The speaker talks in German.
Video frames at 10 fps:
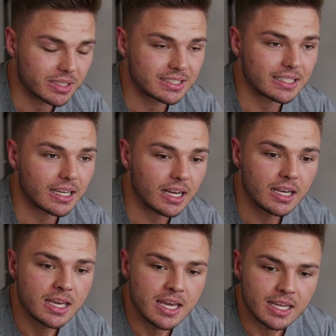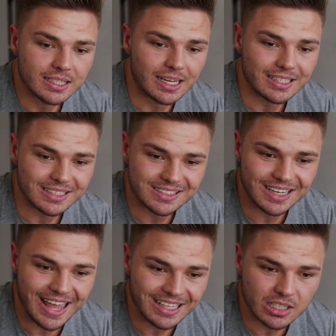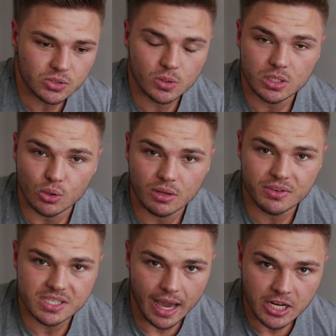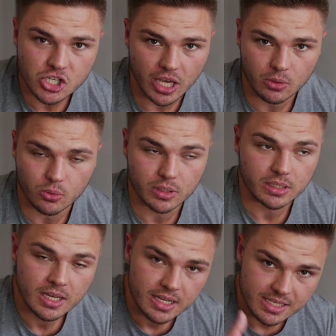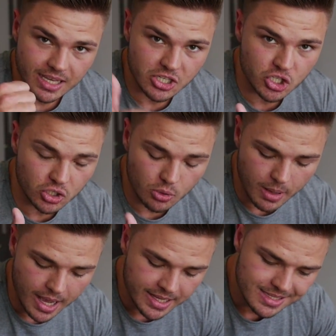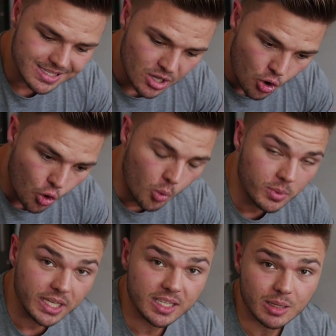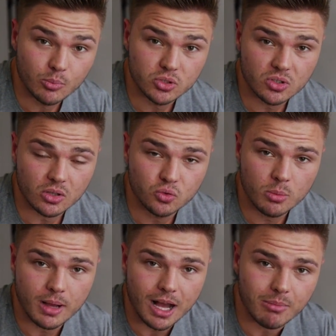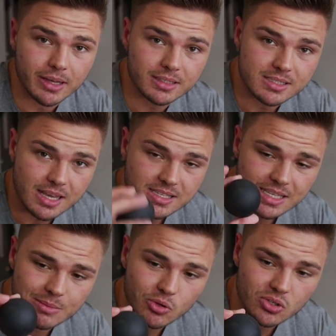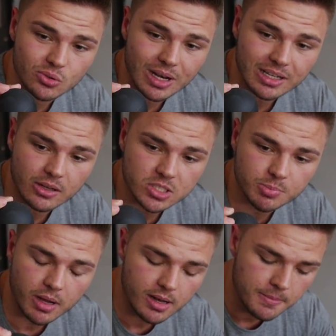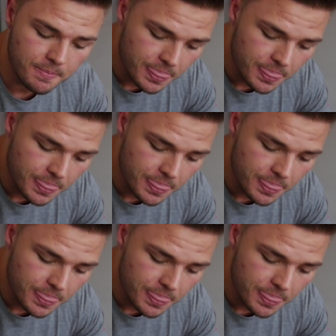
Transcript: etc., dann hat das Gelenk natürlich auch gewisse Einschränkungen. Das heißt, Schritt Nummer eins: umliegende Muskulatur bearbeiten, das heißt, ihr nehmt euch so einen Lacrosse-Ball,